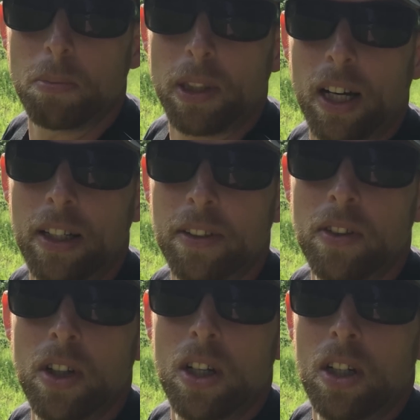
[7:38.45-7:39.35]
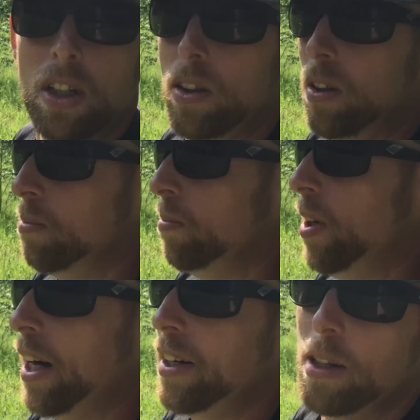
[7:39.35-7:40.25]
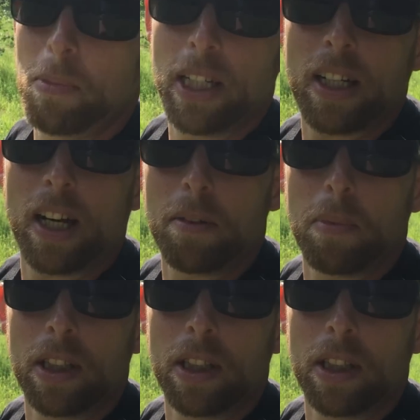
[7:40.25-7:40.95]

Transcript: mit allen ähm, Annehmlichkeiten.